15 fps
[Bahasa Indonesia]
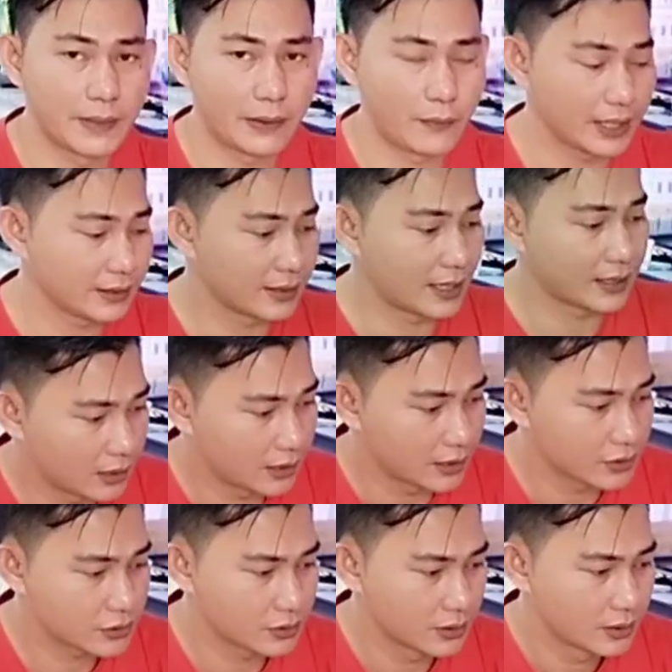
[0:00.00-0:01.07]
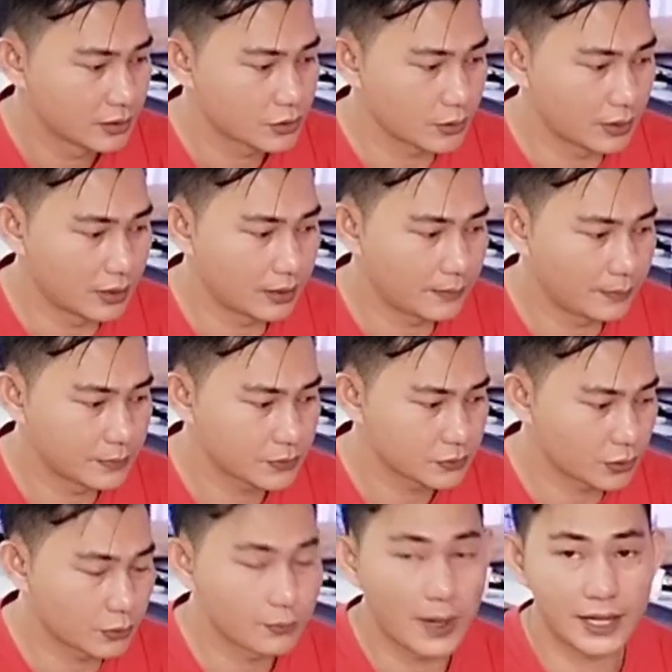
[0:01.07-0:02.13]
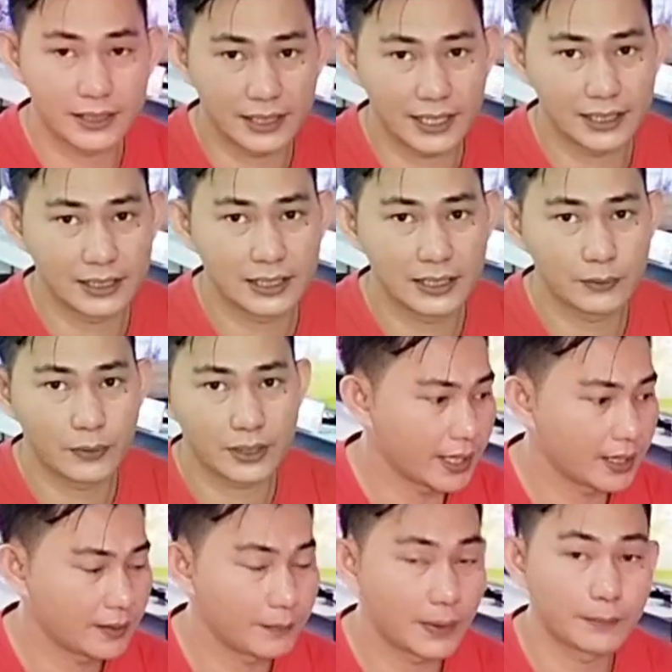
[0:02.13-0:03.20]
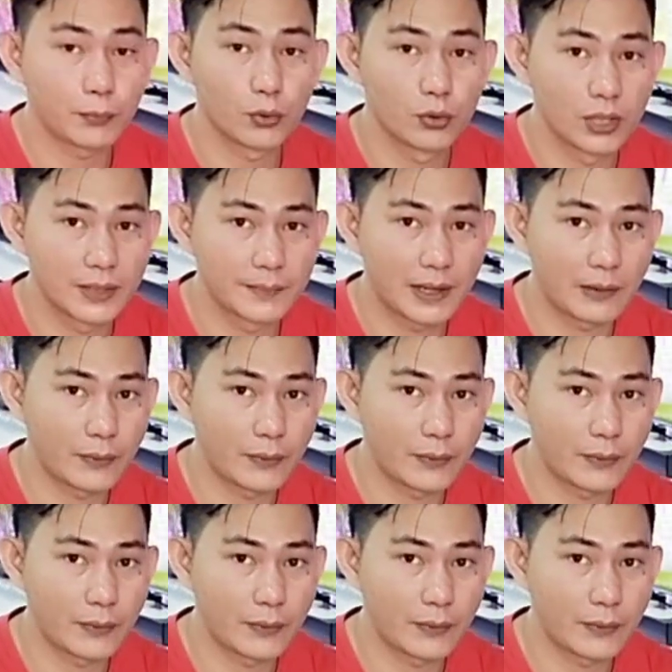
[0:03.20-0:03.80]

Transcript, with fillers: dan yang subwoofernya ini wattnya 15 watt.